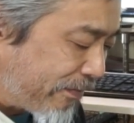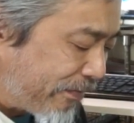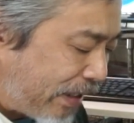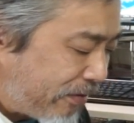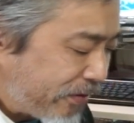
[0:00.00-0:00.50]

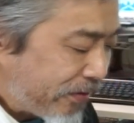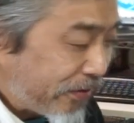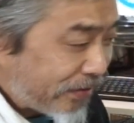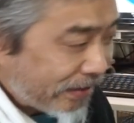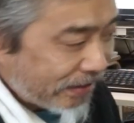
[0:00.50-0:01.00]
まあ、後ろ
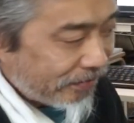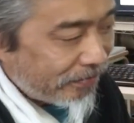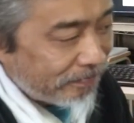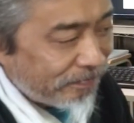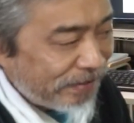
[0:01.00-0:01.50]
姿
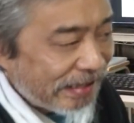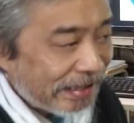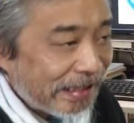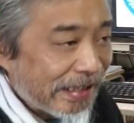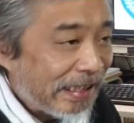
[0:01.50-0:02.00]
を見
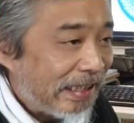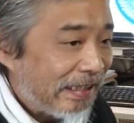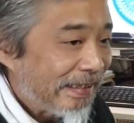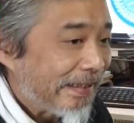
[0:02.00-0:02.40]
ながら